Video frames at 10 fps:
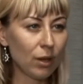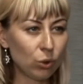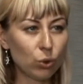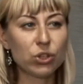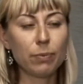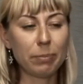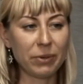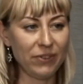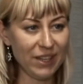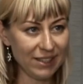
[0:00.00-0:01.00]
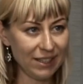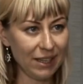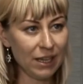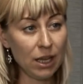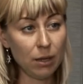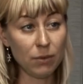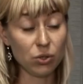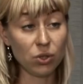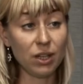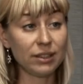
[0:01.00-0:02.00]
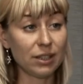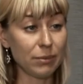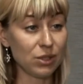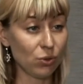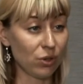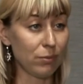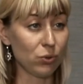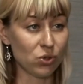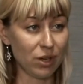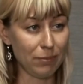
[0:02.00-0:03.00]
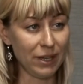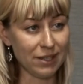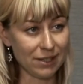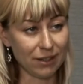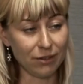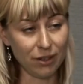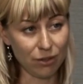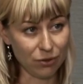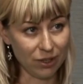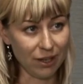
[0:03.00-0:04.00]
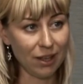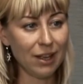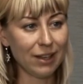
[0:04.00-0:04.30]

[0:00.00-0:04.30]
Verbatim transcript: "Лучший по профессии между электромонтерами Ужреп Ленинского района,